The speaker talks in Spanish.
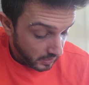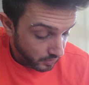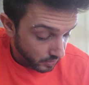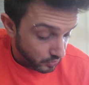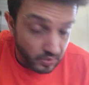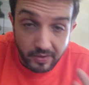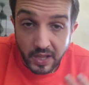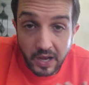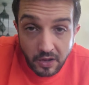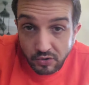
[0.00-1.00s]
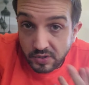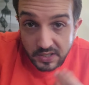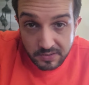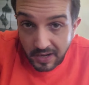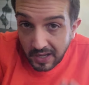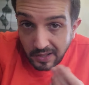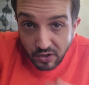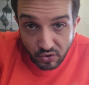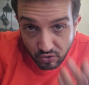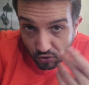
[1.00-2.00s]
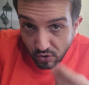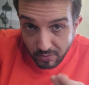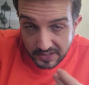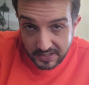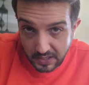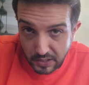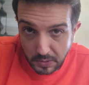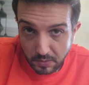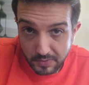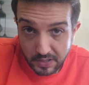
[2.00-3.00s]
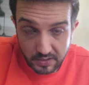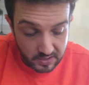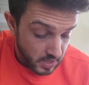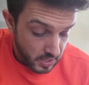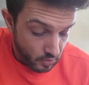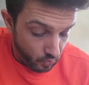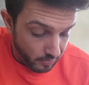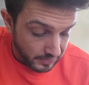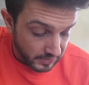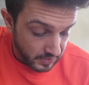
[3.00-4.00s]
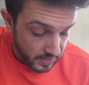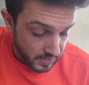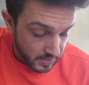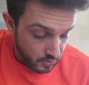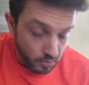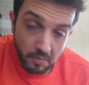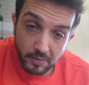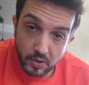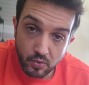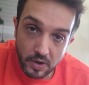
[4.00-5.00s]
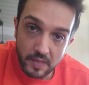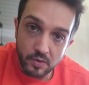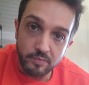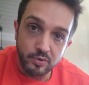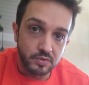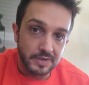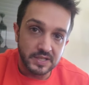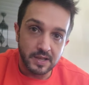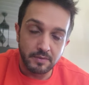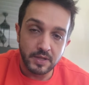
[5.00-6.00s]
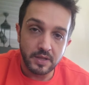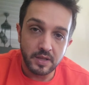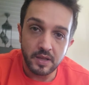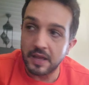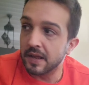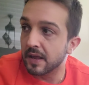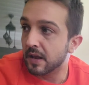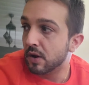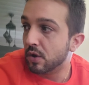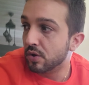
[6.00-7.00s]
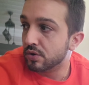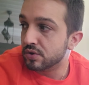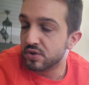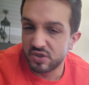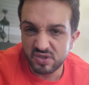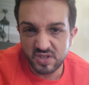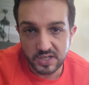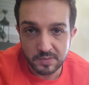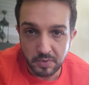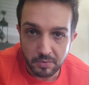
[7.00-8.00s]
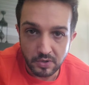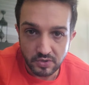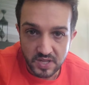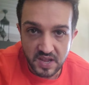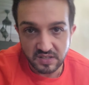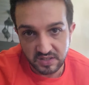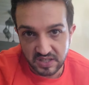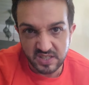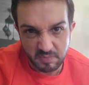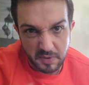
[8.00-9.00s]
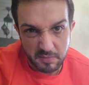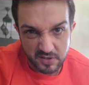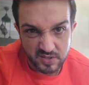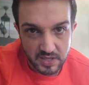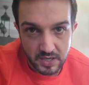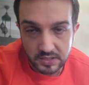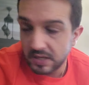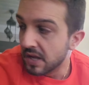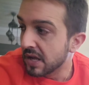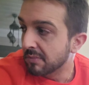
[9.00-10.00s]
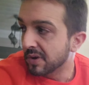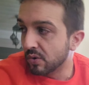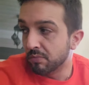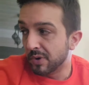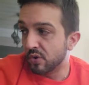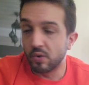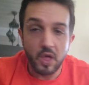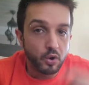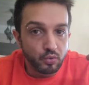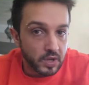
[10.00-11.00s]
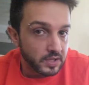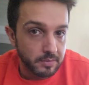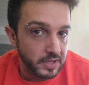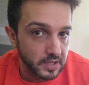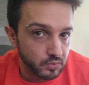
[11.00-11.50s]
Entonces, una vez que la costra se va cayendo, todo va saliendo, ¿vale? Y luego a partir de ahí, ¿cómo me lo he curado? Pues básicamente eh, los dos, tres primeros días, tres primeros días, me, me lo he curado con una crema de